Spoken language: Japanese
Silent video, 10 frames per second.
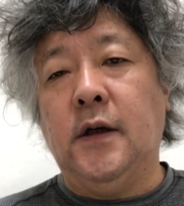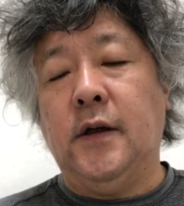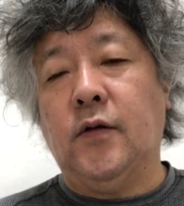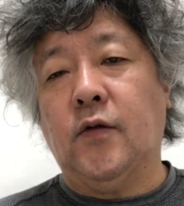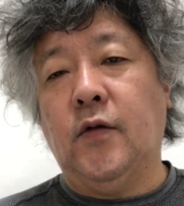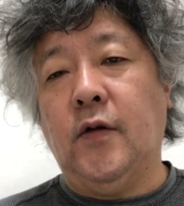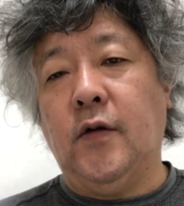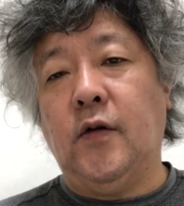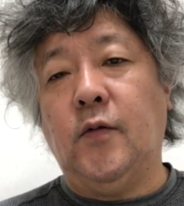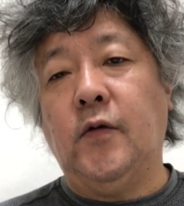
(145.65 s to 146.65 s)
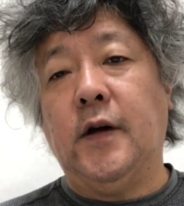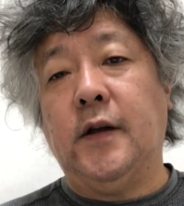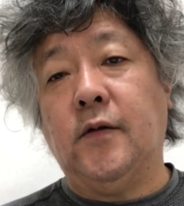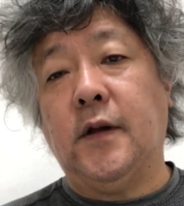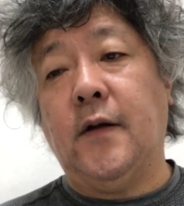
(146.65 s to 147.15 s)
えっとこのように思うわけ
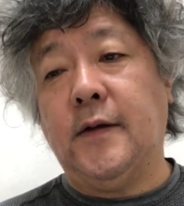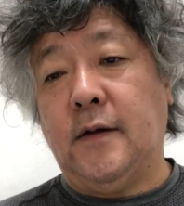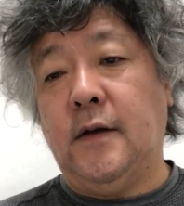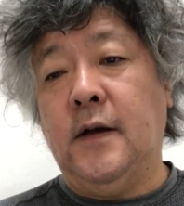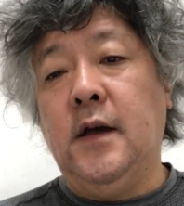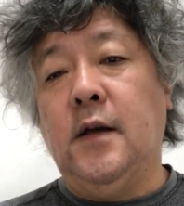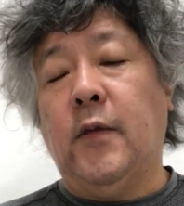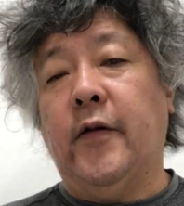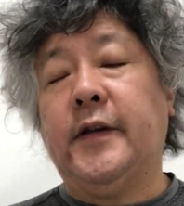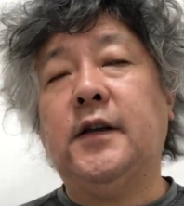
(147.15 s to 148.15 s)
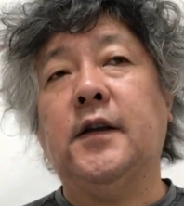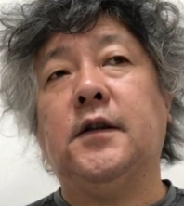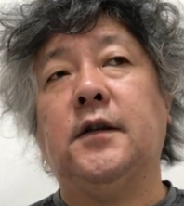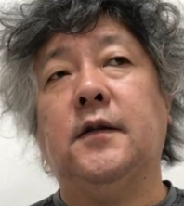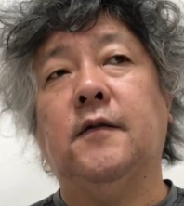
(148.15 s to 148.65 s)
でございます。まあ、私た
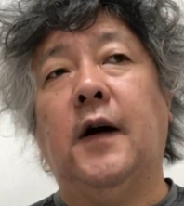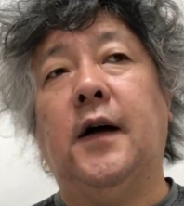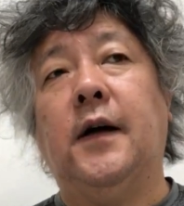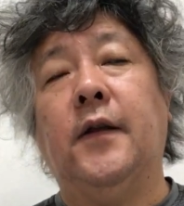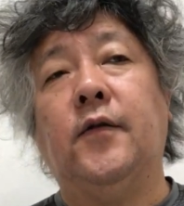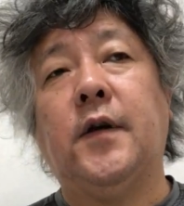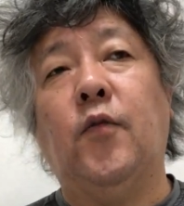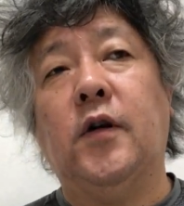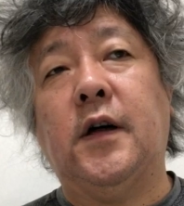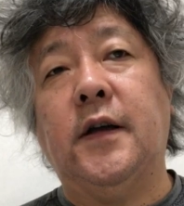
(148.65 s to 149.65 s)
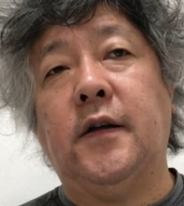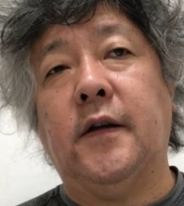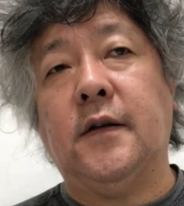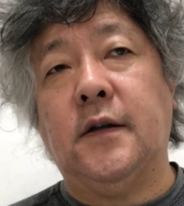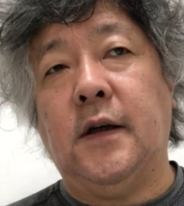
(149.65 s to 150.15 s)
ちはあの専門家会議は
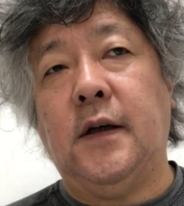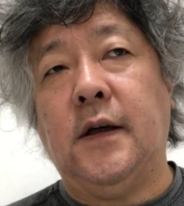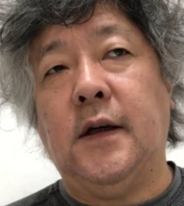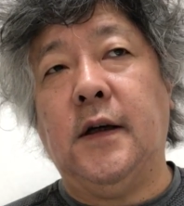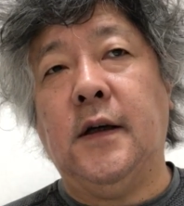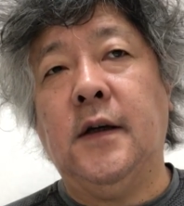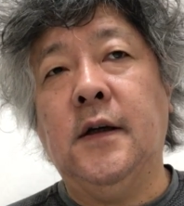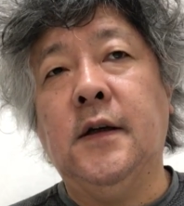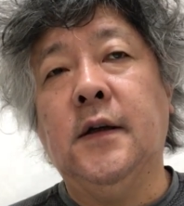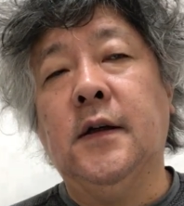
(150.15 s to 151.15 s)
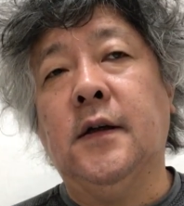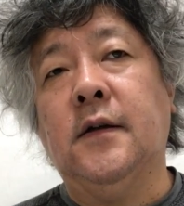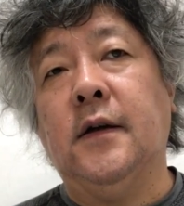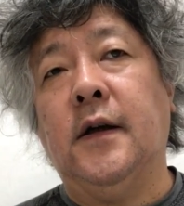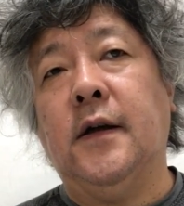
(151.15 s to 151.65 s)
ですね、えー
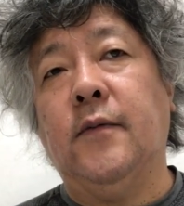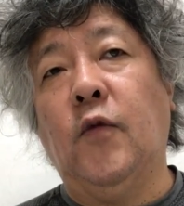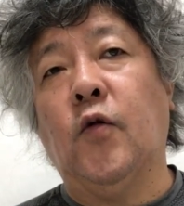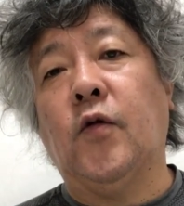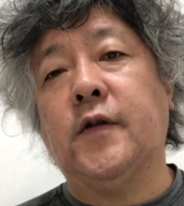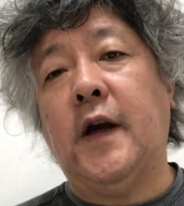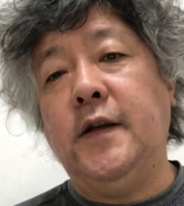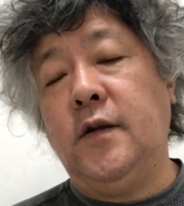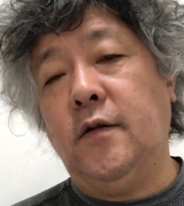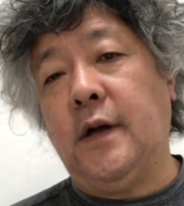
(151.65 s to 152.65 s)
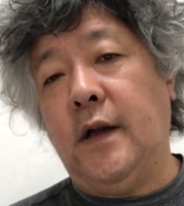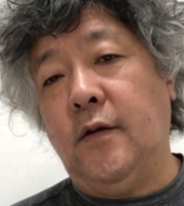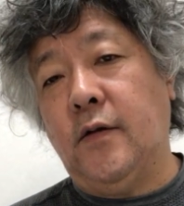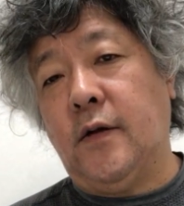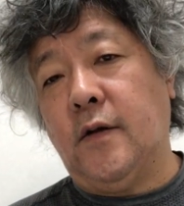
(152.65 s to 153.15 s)
えー、もうこの最小
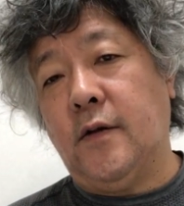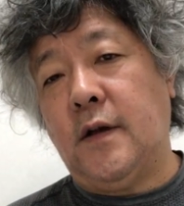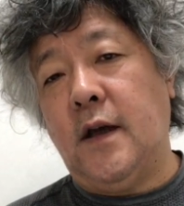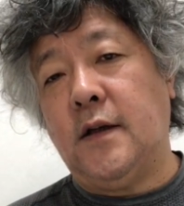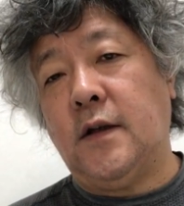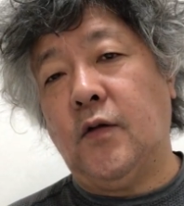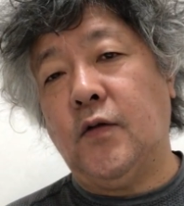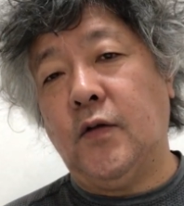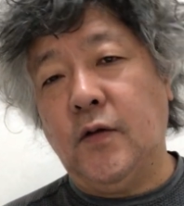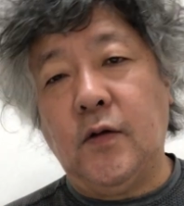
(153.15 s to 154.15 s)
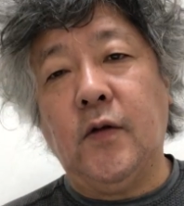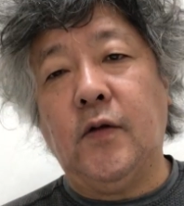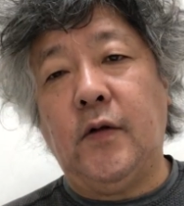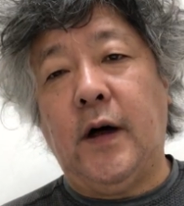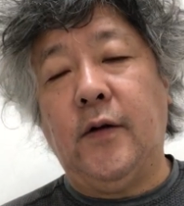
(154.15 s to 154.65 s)
限のっていう精神をずっ
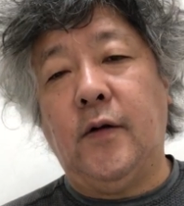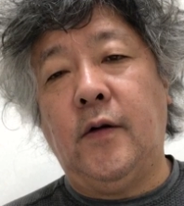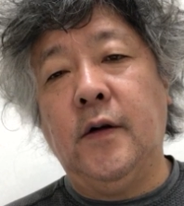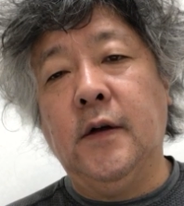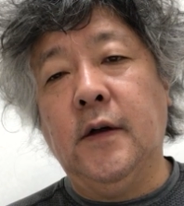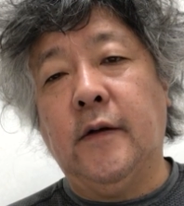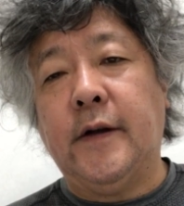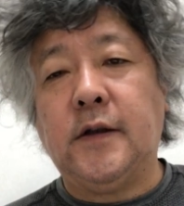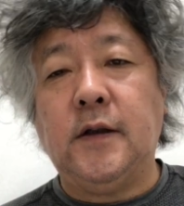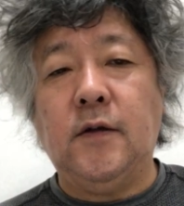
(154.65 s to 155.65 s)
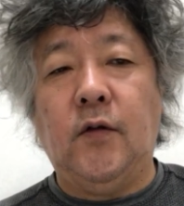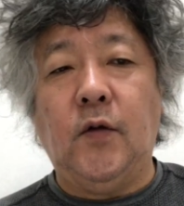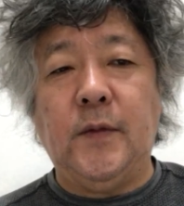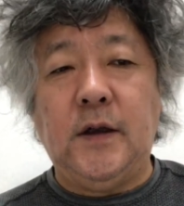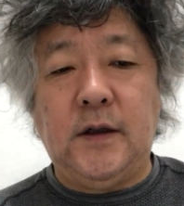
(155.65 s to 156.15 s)
とあの私尾
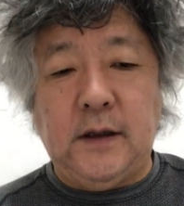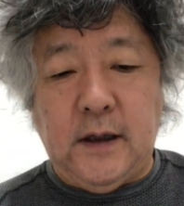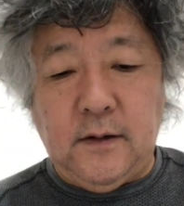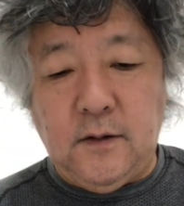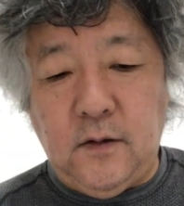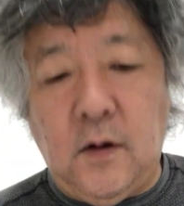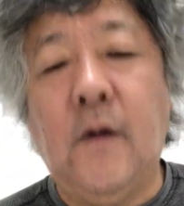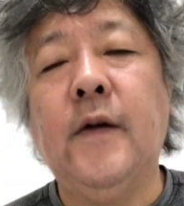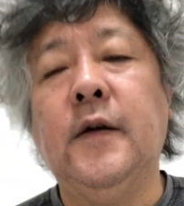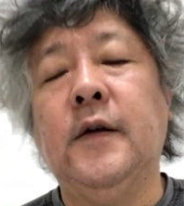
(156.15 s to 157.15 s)
道茂を